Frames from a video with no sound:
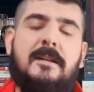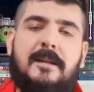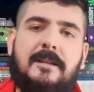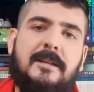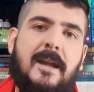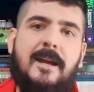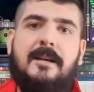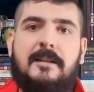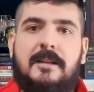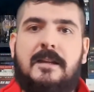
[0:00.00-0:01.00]
na
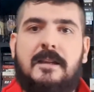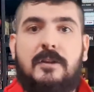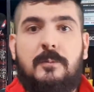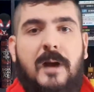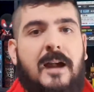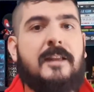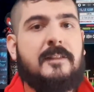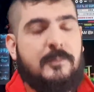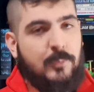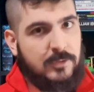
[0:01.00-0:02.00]
Terra e o mais
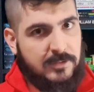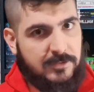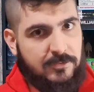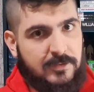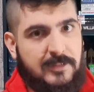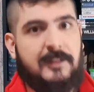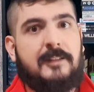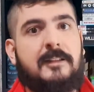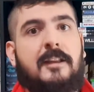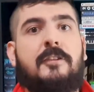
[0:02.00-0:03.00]
importante
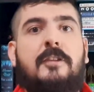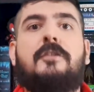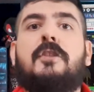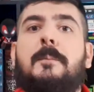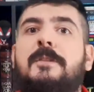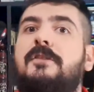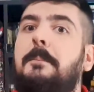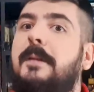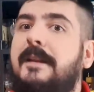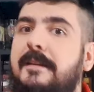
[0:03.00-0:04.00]
deles, que a gente chama de
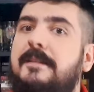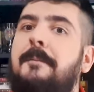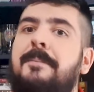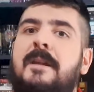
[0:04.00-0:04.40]
besta,